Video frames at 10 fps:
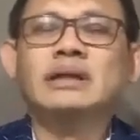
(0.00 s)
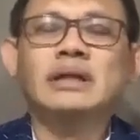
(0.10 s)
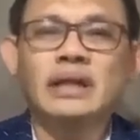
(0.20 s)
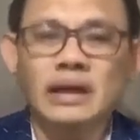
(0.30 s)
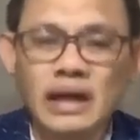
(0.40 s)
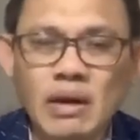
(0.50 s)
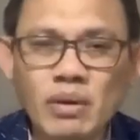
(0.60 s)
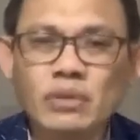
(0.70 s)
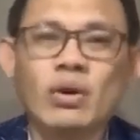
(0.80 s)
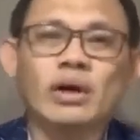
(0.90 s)

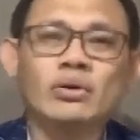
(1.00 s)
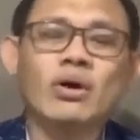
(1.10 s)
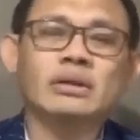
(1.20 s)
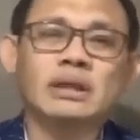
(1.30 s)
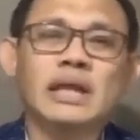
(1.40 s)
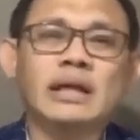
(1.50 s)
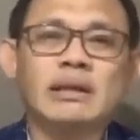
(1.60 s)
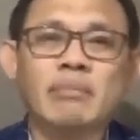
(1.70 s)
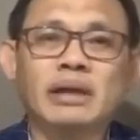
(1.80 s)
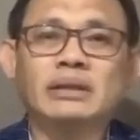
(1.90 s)
Inilarawan kung ano ang
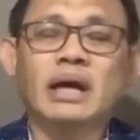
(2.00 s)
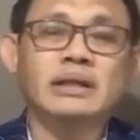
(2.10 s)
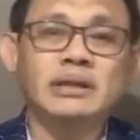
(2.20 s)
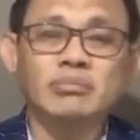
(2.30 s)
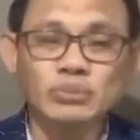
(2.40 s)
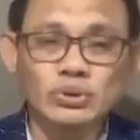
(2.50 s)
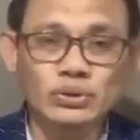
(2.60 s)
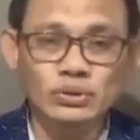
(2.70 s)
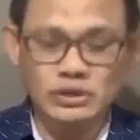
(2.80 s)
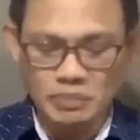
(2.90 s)
nilalaman na kanyang
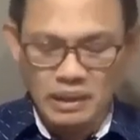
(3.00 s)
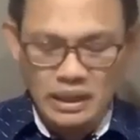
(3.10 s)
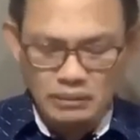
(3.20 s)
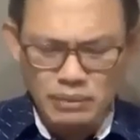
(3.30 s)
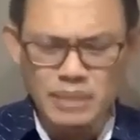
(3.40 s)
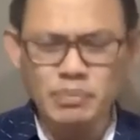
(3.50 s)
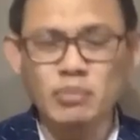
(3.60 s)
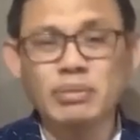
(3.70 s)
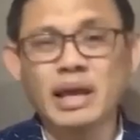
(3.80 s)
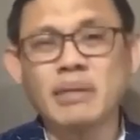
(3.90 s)
puso sapagkat may
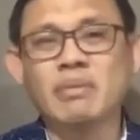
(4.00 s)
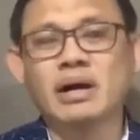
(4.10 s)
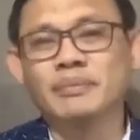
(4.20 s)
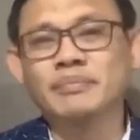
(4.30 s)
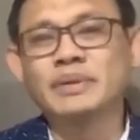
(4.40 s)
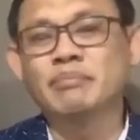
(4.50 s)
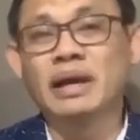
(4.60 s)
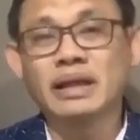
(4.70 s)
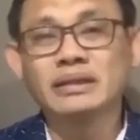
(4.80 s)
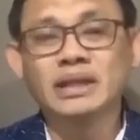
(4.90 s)
problema
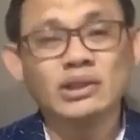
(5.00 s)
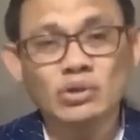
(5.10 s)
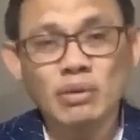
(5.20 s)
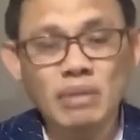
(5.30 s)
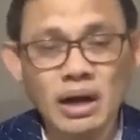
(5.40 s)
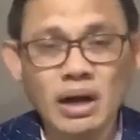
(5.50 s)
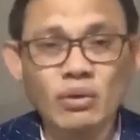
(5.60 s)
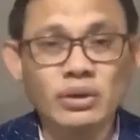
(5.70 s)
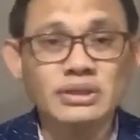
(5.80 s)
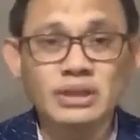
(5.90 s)
para rin dito ang mga
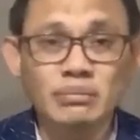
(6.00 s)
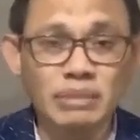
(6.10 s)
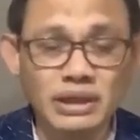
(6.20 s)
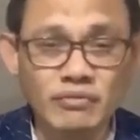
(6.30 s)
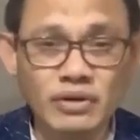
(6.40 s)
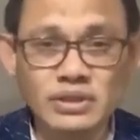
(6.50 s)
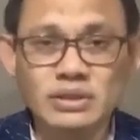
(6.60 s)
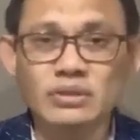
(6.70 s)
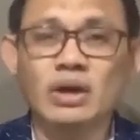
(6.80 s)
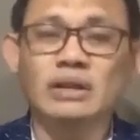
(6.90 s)
Corinthian
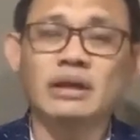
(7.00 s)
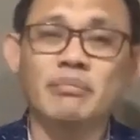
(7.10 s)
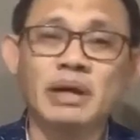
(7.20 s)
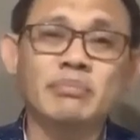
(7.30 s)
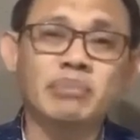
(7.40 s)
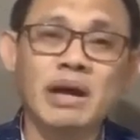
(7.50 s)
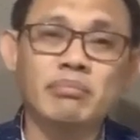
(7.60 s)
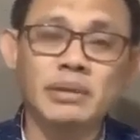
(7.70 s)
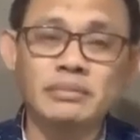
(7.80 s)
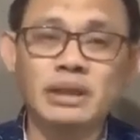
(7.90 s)
believers, no? At ang main
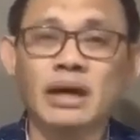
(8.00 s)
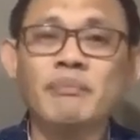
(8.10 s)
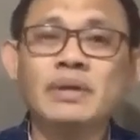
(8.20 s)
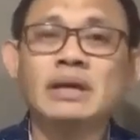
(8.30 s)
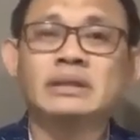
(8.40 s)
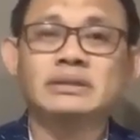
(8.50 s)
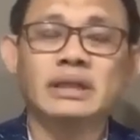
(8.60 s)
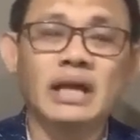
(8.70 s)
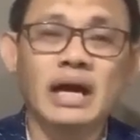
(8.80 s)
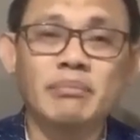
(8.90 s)
problem nila,
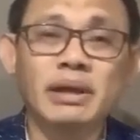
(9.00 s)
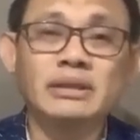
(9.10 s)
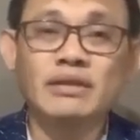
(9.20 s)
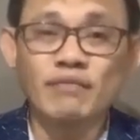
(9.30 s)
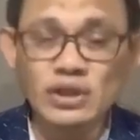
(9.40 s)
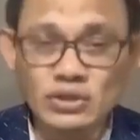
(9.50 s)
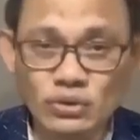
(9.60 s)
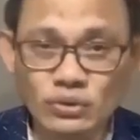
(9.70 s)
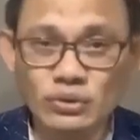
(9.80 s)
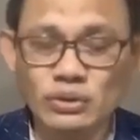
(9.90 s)
sila ay may
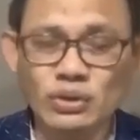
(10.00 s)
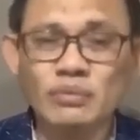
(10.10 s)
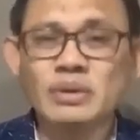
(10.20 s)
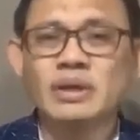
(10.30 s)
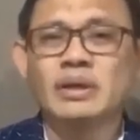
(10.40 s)
division, no?